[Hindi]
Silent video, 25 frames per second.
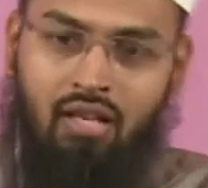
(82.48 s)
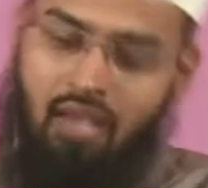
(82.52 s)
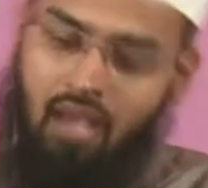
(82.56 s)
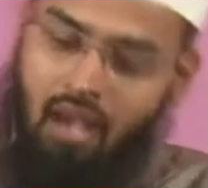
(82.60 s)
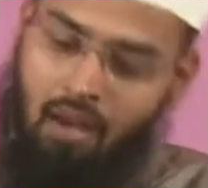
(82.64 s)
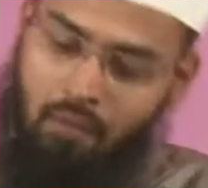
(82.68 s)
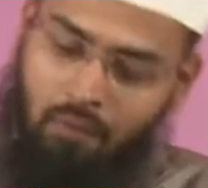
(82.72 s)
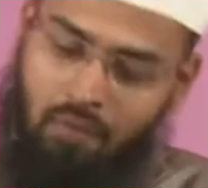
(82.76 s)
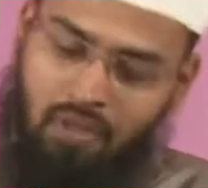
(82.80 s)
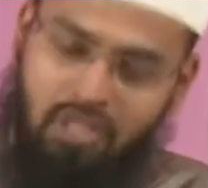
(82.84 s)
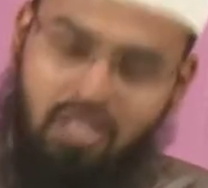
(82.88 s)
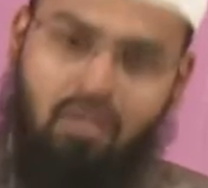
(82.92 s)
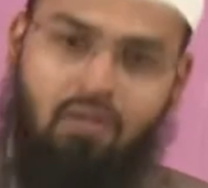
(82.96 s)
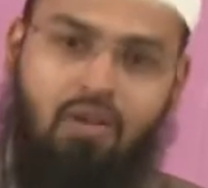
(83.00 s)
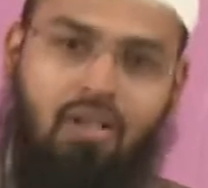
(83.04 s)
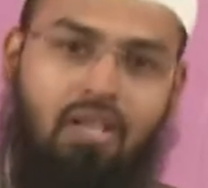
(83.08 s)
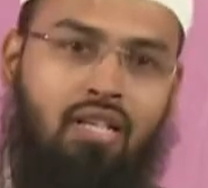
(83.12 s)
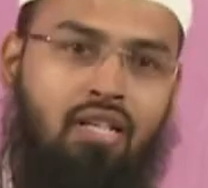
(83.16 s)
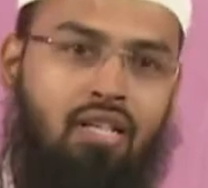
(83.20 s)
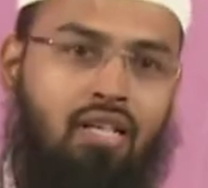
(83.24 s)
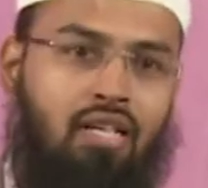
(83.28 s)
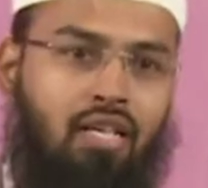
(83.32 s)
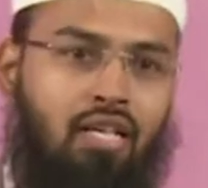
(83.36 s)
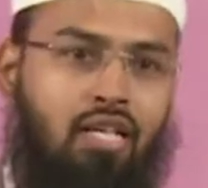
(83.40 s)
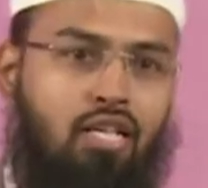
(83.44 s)
ये आप पर
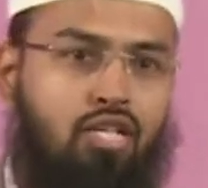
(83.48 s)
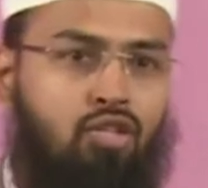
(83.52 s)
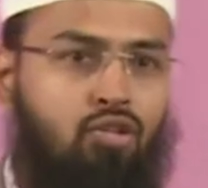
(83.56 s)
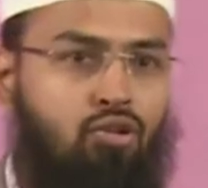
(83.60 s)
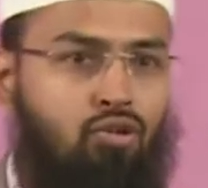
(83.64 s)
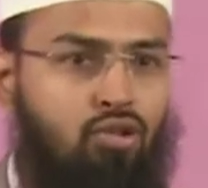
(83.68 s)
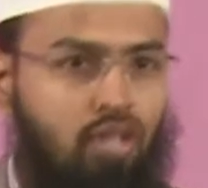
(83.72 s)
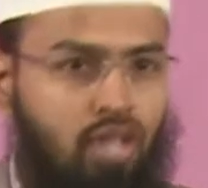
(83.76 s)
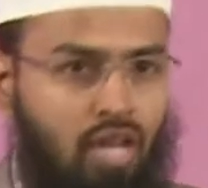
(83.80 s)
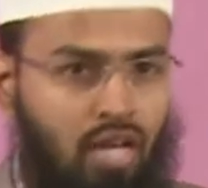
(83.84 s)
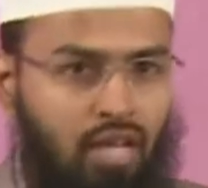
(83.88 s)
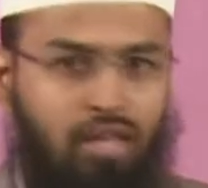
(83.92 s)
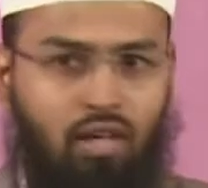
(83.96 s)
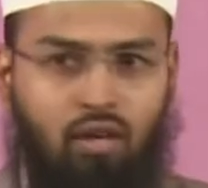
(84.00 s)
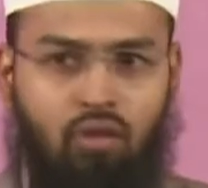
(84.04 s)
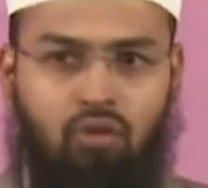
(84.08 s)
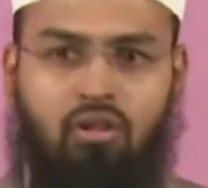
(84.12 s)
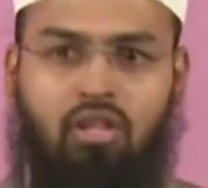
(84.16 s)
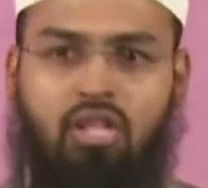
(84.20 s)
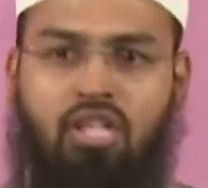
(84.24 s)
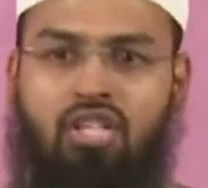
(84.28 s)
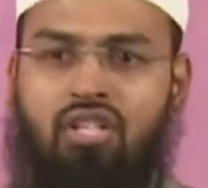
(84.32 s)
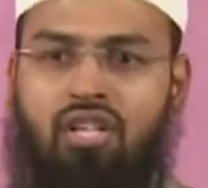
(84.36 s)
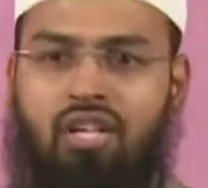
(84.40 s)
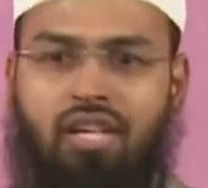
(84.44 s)
सवारी करेंगे इस दुनिया के
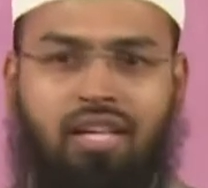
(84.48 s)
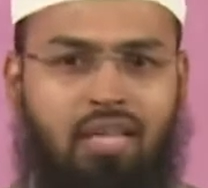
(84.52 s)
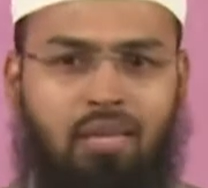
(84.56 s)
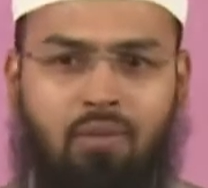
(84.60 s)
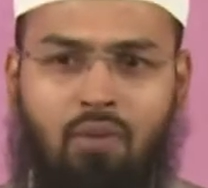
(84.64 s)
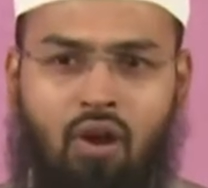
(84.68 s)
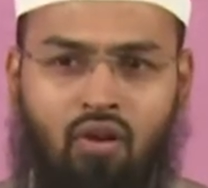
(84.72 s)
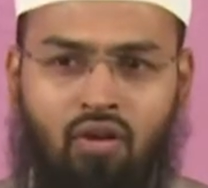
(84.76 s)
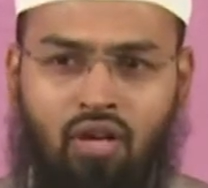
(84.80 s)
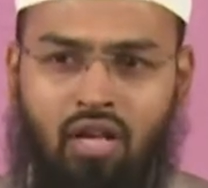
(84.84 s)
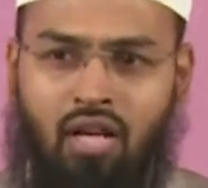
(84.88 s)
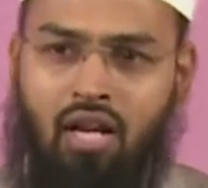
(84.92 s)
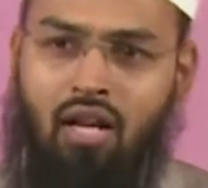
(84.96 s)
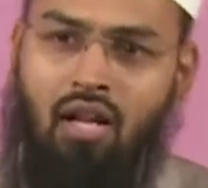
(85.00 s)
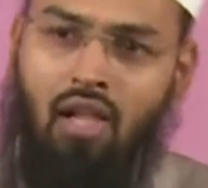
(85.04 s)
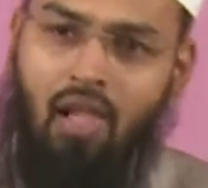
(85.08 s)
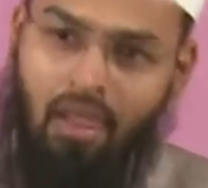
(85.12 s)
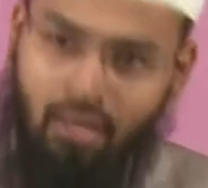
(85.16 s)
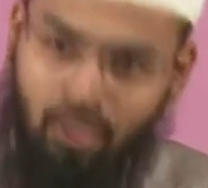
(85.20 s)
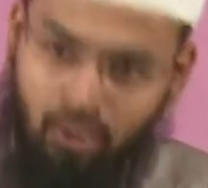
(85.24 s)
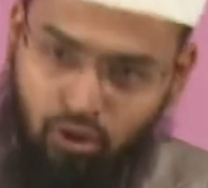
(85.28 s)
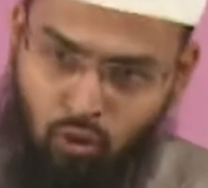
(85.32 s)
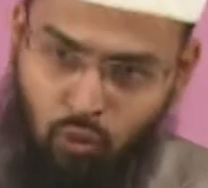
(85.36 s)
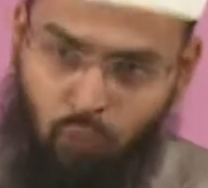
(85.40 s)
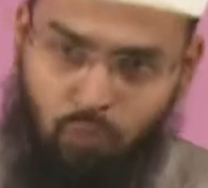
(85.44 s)
नीचे नहीं दबाओगे ना
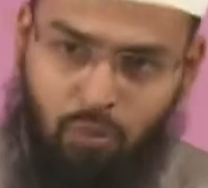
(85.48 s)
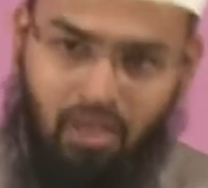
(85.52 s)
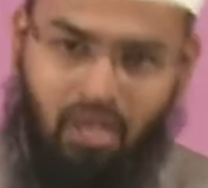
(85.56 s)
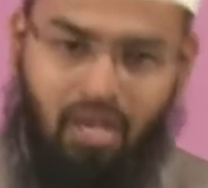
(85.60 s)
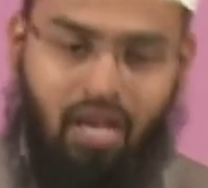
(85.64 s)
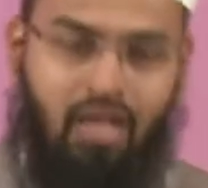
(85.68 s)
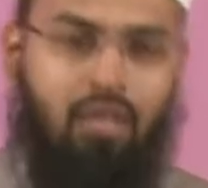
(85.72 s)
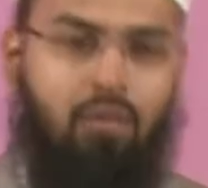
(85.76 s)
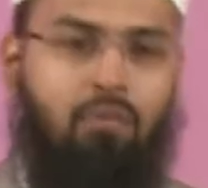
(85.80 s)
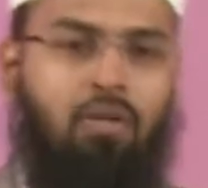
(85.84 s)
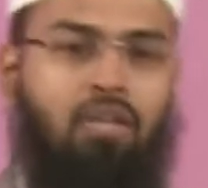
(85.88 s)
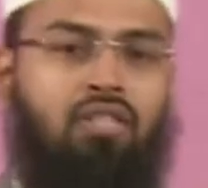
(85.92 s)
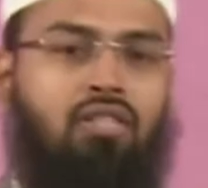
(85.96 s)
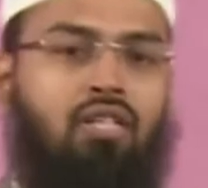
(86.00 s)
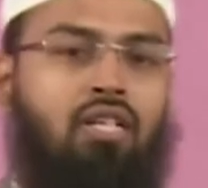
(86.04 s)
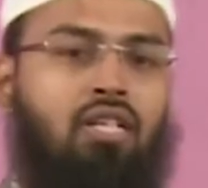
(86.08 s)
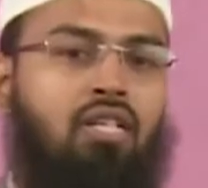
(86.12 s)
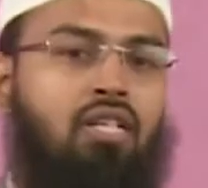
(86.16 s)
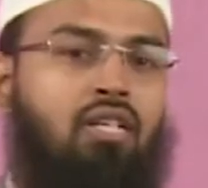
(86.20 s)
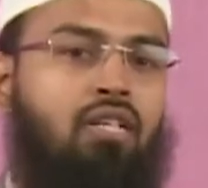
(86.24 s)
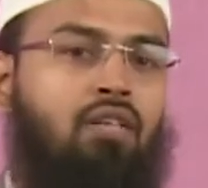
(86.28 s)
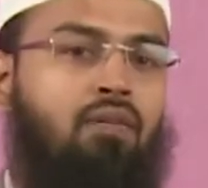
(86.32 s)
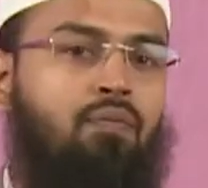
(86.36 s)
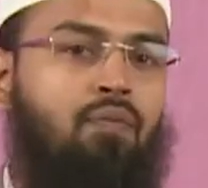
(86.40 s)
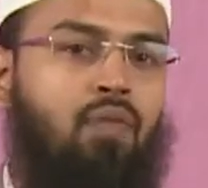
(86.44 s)
ये तुम पर गालिब आ
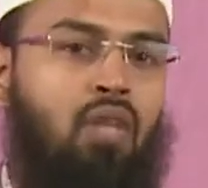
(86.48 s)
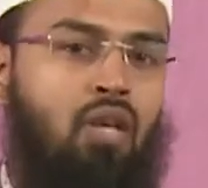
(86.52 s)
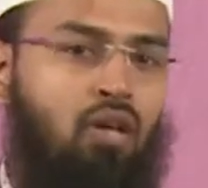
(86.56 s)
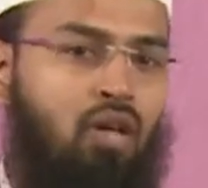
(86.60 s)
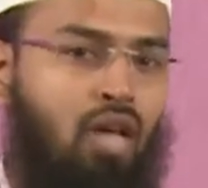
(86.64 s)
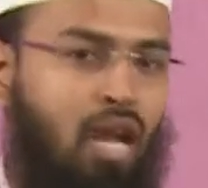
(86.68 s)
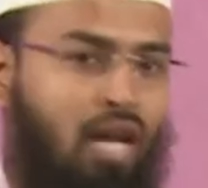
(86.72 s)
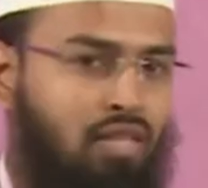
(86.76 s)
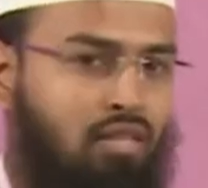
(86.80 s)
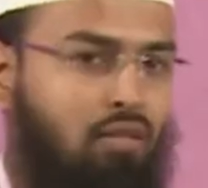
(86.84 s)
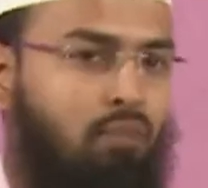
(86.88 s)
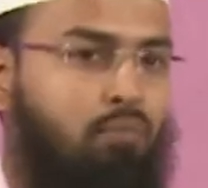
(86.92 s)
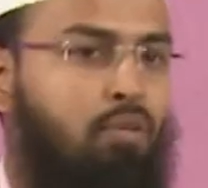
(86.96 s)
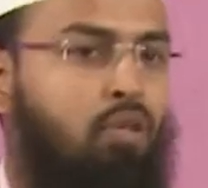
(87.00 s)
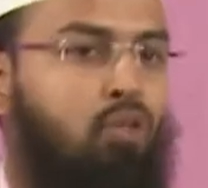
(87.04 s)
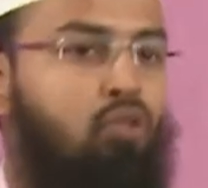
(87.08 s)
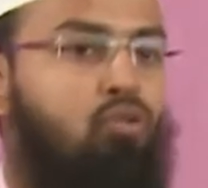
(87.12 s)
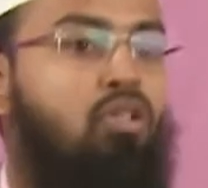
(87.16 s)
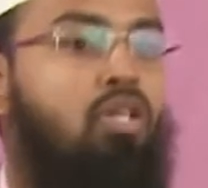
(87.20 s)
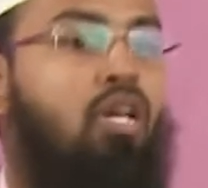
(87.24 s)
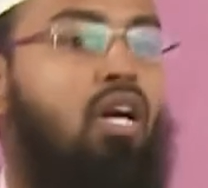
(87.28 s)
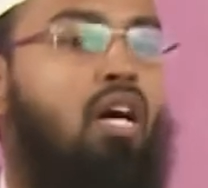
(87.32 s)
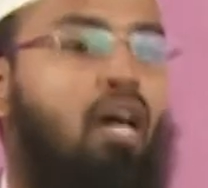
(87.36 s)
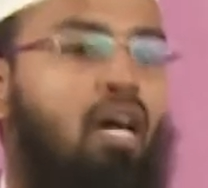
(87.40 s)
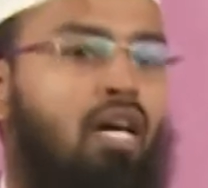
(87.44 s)
जाएंगी और आज हम पे
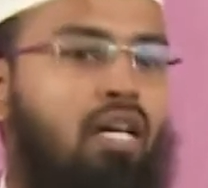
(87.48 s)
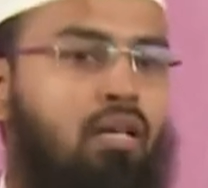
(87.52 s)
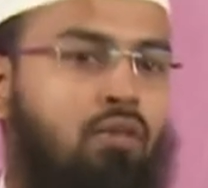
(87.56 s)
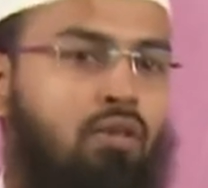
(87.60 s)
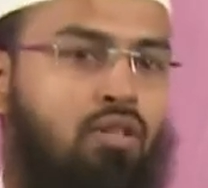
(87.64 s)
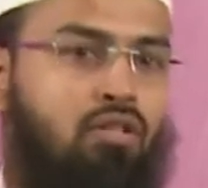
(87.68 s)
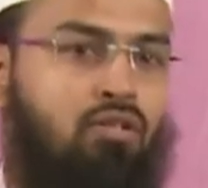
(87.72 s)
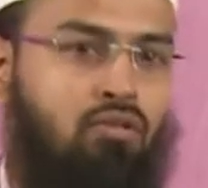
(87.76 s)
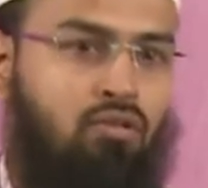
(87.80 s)
दुनिया गालिब आ